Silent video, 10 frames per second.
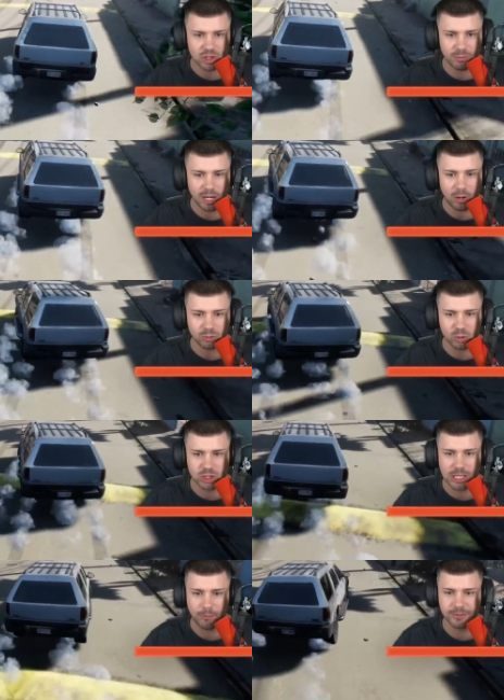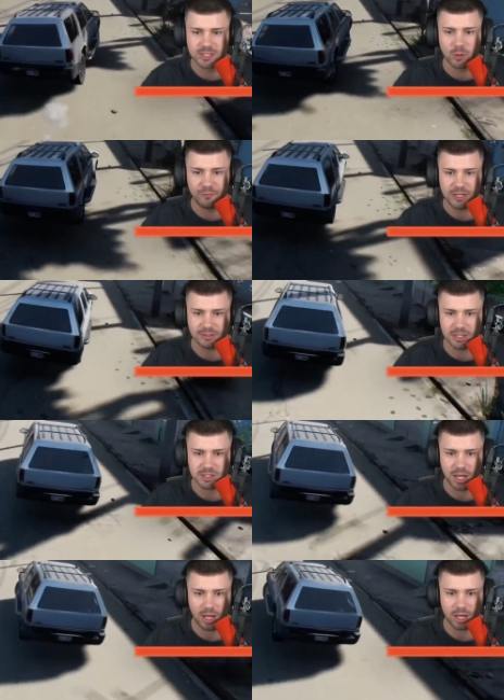mal Autos klauen, so wie in
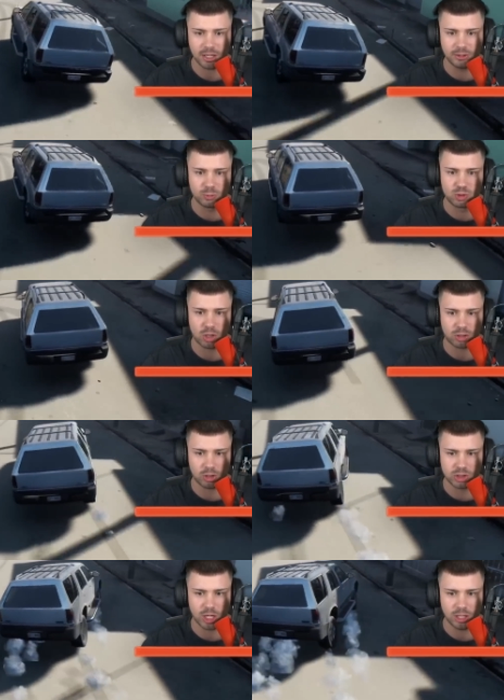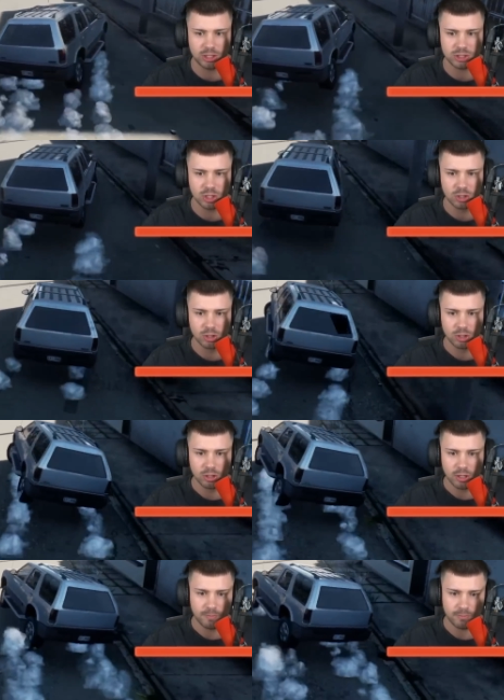GTA. Ey, ich sag euch ehrlich,
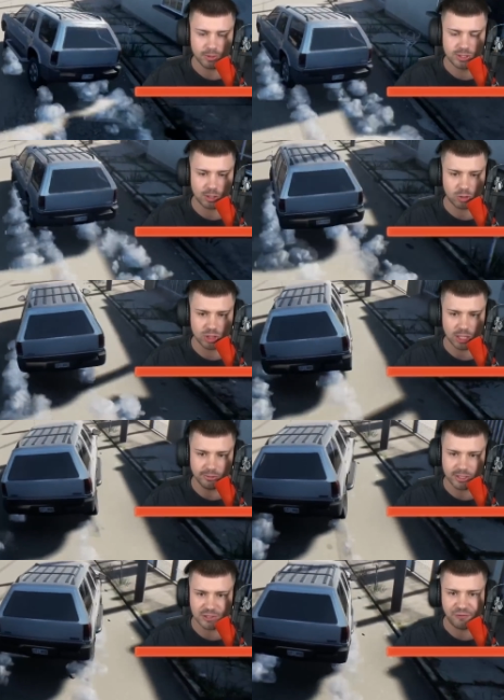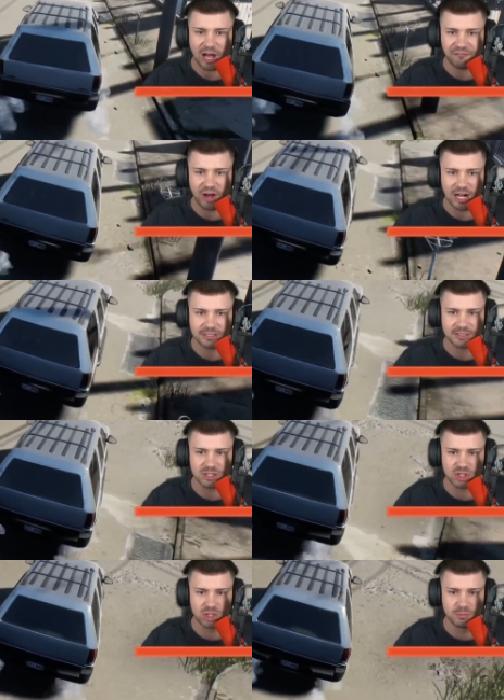ich sag euch ehrlich, das Fahrverhalten
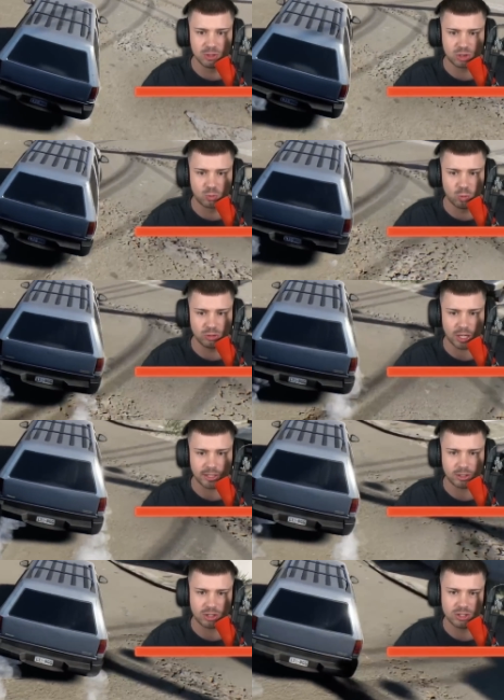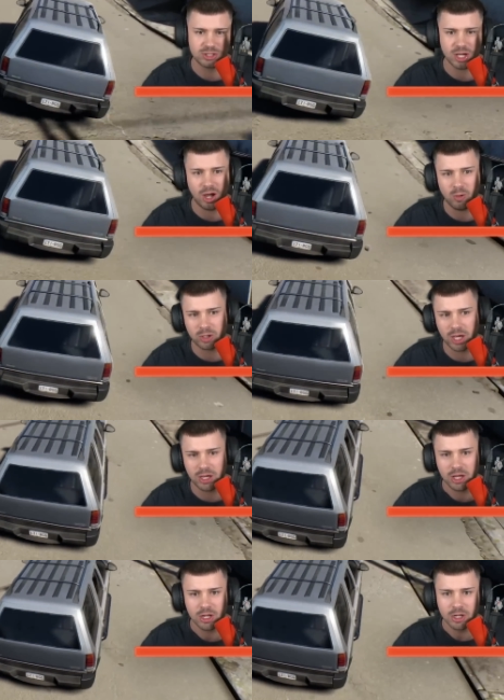ist ziemlich gut eigentlich. Ja, okay.
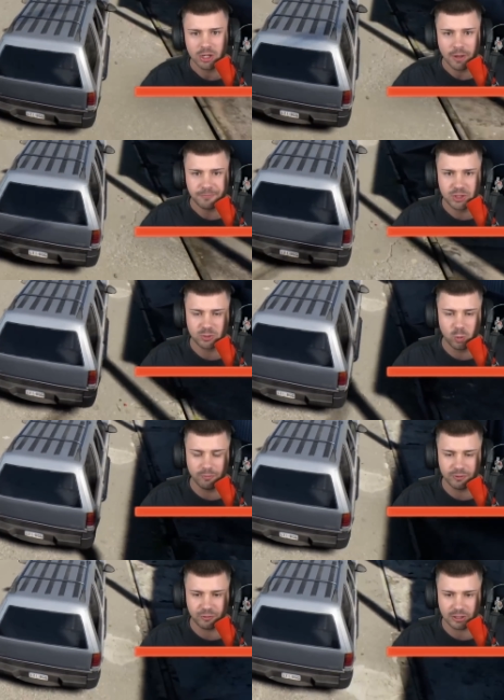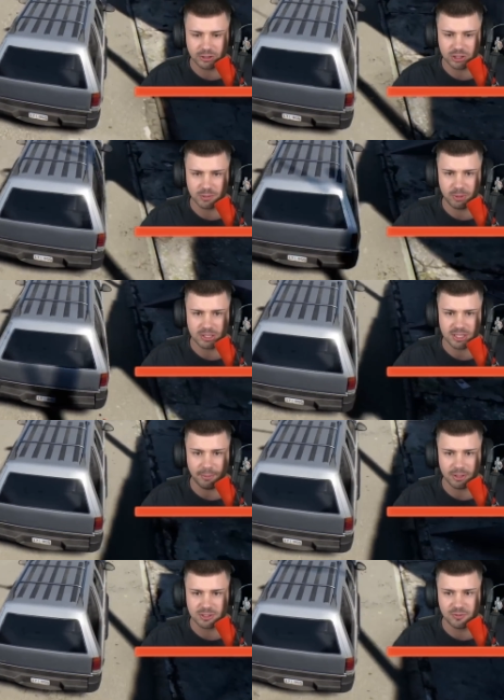Die Kurve vielleicht nicht die beste,
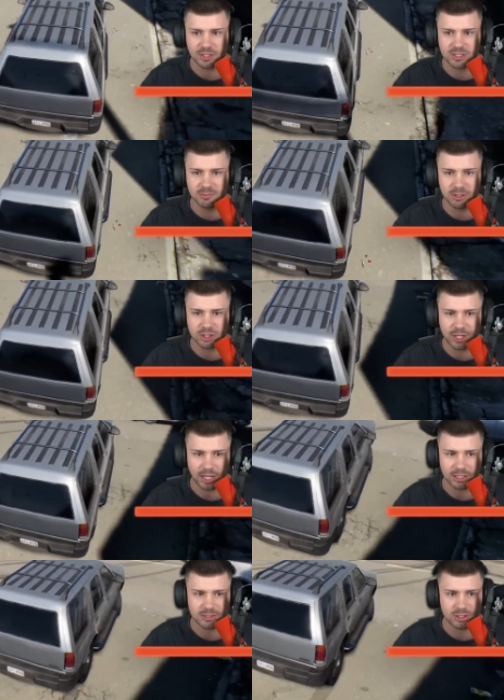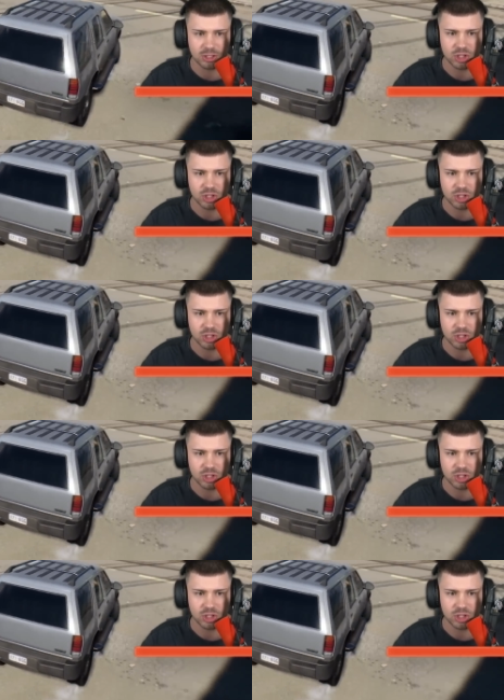aber es wirkt ziemlich realistisch.